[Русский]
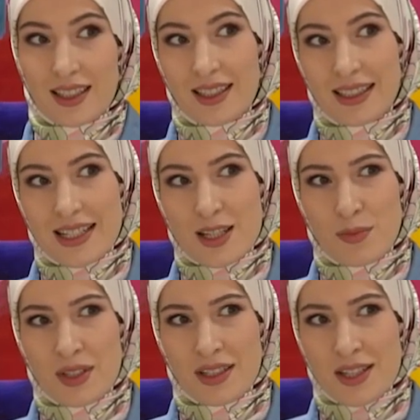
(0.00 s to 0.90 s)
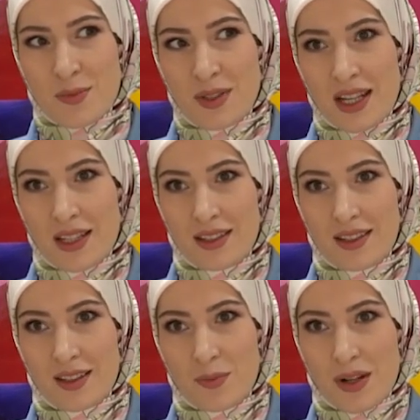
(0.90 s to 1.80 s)
А если мне не изменяет
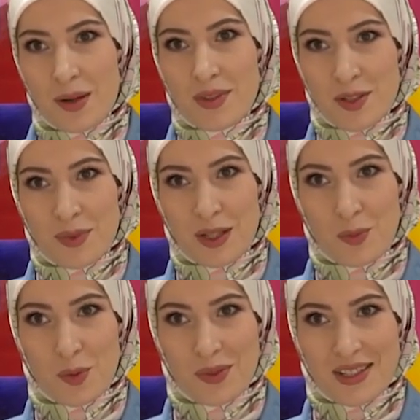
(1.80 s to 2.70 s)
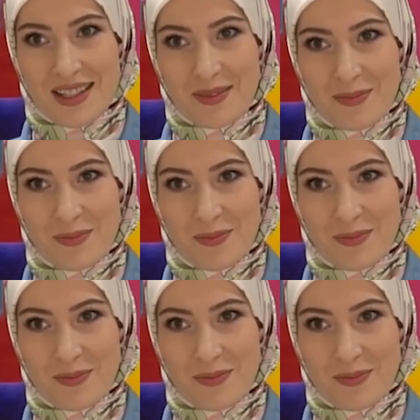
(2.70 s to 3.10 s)
а, память, Мэри Поппинс.